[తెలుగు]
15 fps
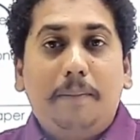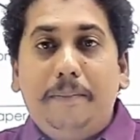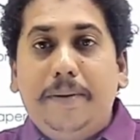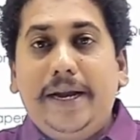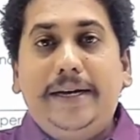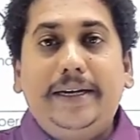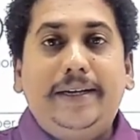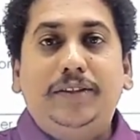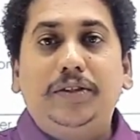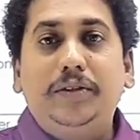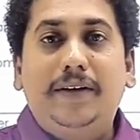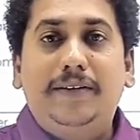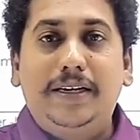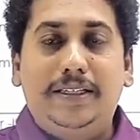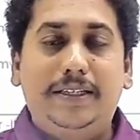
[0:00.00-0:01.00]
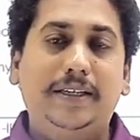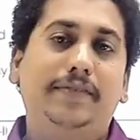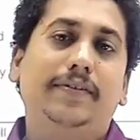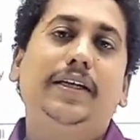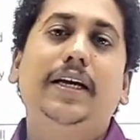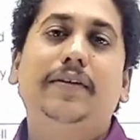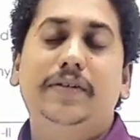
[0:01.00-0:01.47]
సపరేట్గా
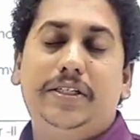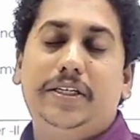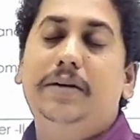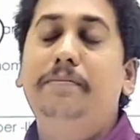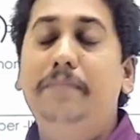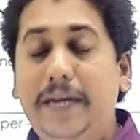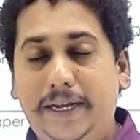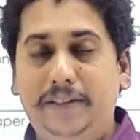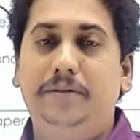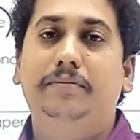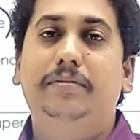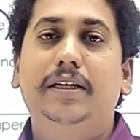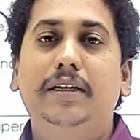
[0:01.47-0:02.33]
చూడవలసినటువంటి అవసరం లేదు